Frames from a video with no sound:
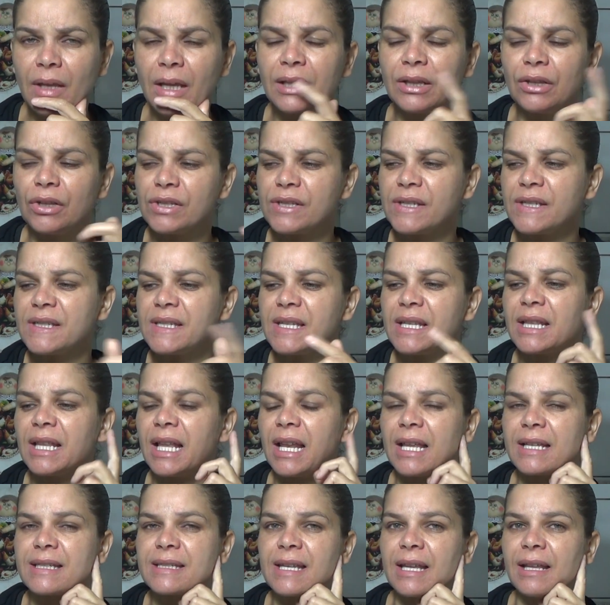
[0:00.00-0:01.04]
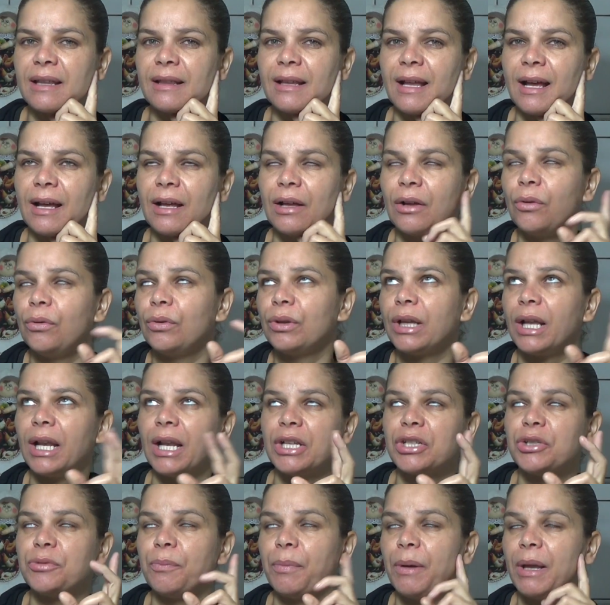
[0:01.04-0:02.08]
Então, às vezes você está lá sentado ou está lá
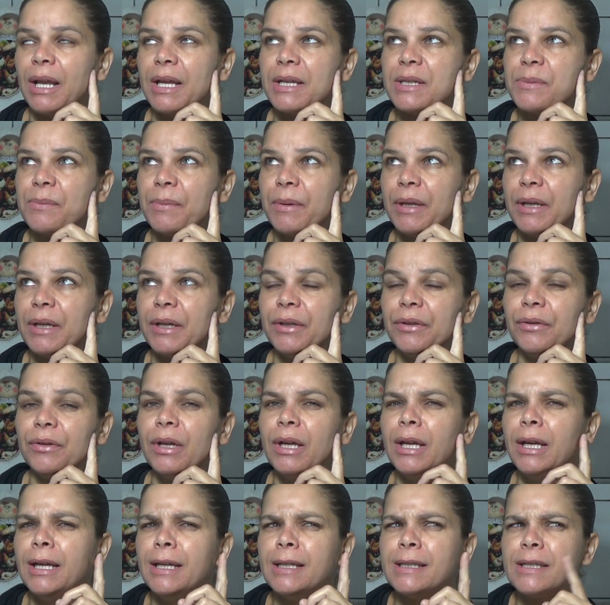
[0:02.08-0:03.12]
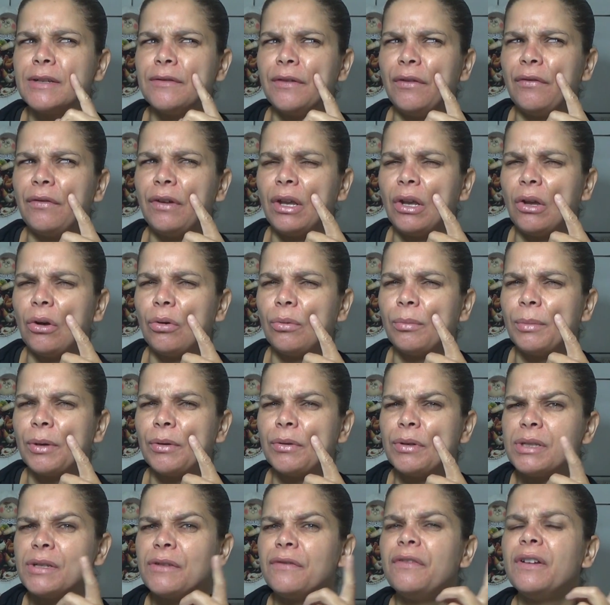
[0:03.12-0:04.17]
de pé lá esperando, você vai falar alguma
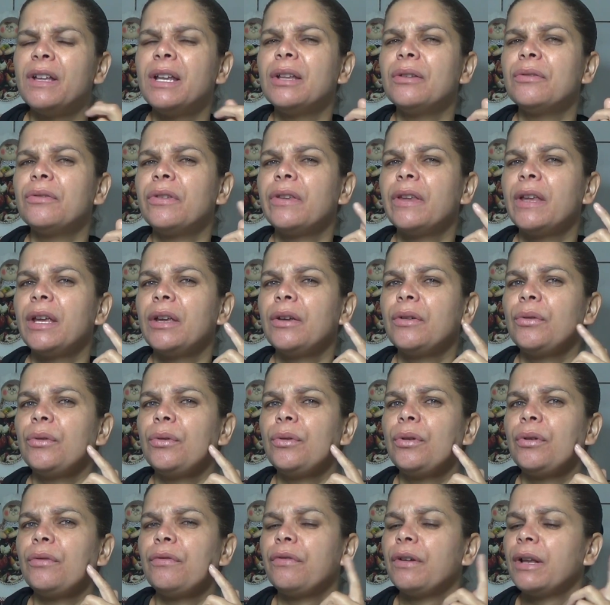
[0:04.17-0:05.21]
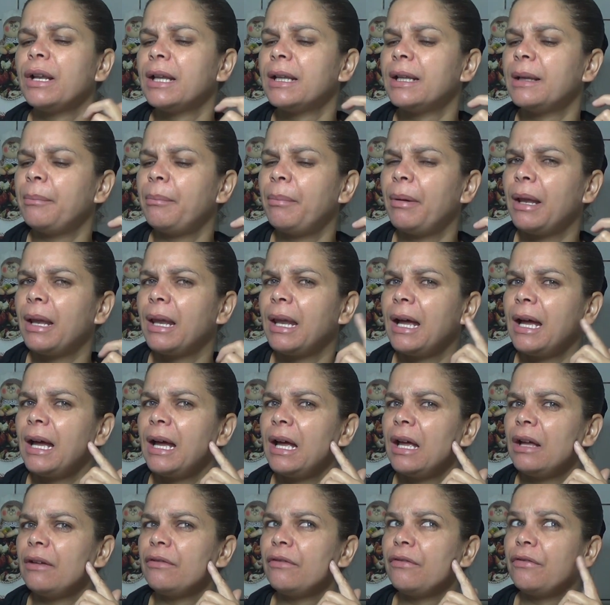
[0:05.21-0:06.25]
coisa, fala do Senhor, fala da
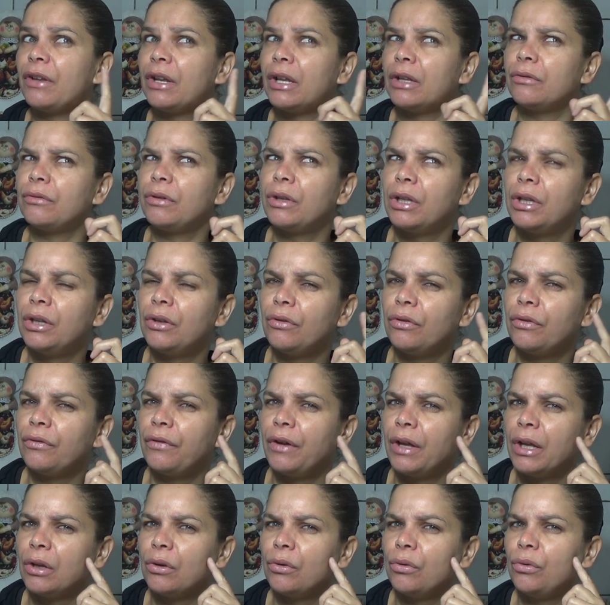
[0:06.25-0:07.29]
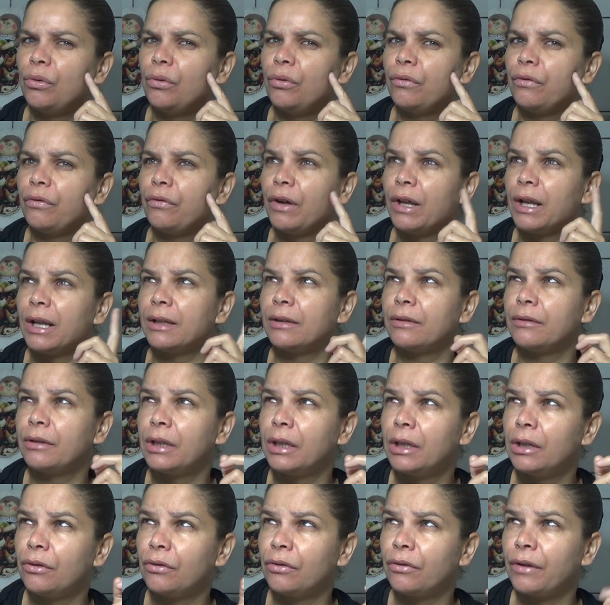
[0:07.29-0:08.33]
palavra, fala do que Deus falou, fala do
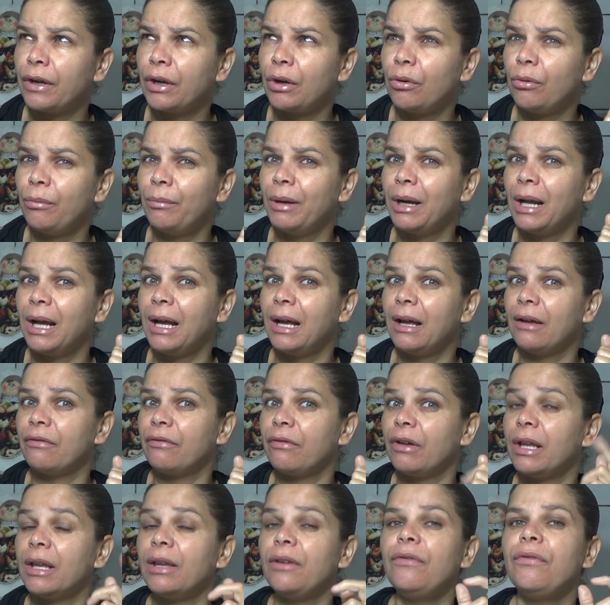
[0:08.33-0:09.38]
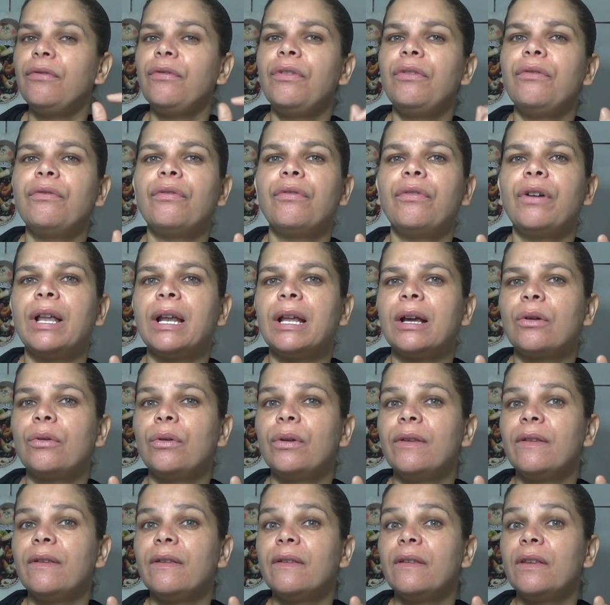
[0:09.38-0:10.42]
que Deus vai cobrar, fala, enfim, fala
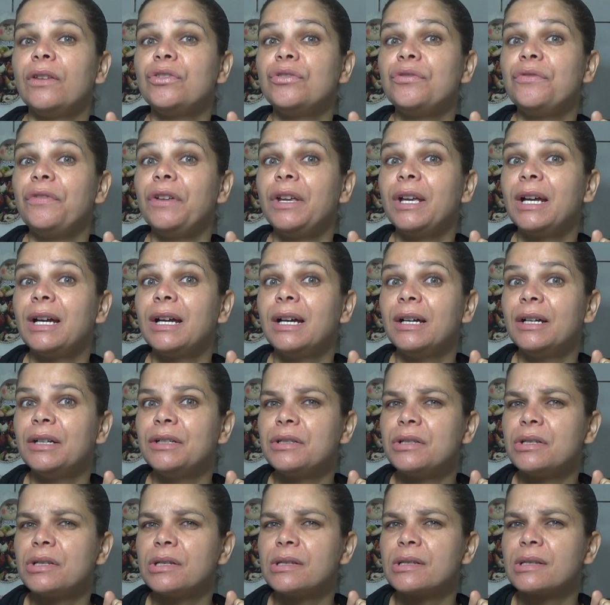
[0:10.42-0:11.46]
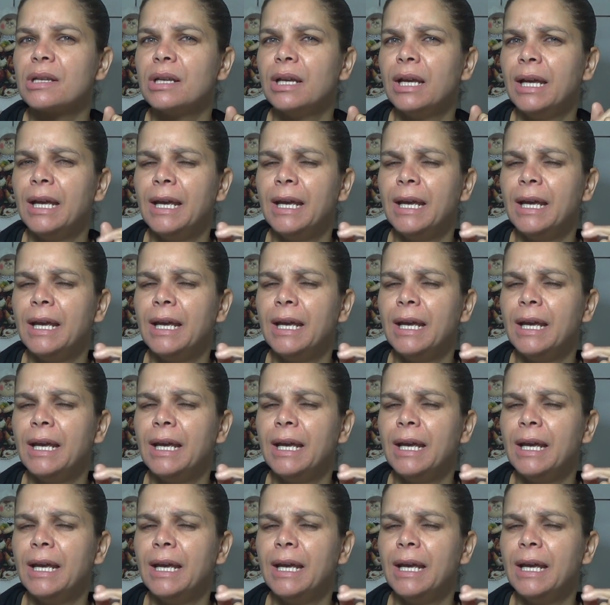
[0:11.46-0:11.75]
coisas edificantes.